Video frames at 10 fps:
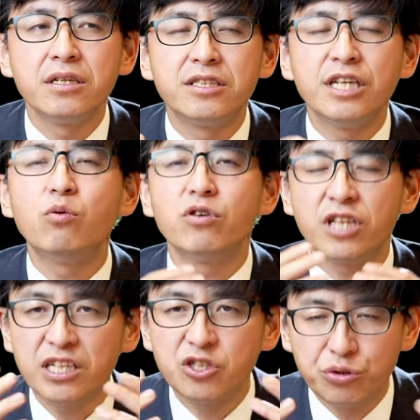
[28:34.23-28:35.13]
结果
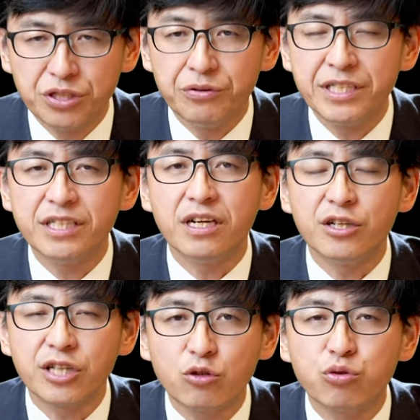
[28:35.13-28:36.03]
他就以为信
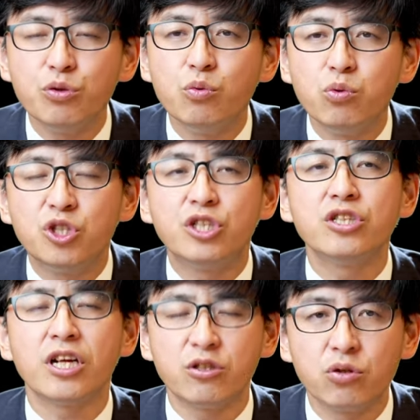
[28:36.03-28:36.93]
了，他出于无知，
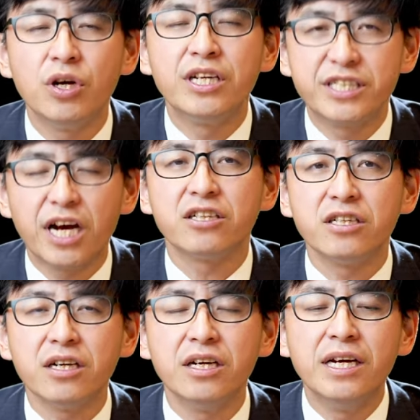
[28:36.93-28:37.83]
他就这样似的。